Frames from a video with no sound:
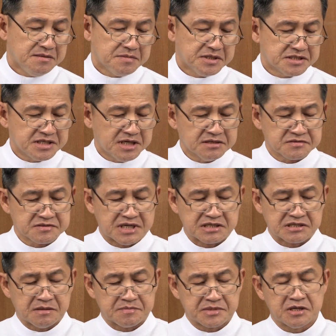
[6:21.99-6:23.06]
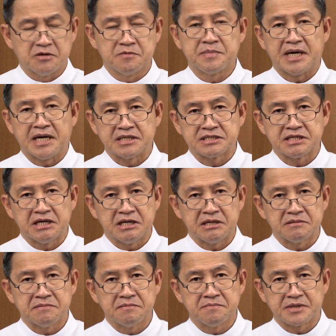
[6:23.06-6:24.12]
พระเจ้าตรัสกับเราผ่านทาง
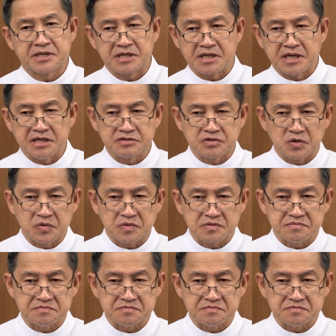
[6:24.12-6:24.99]
ประกาศก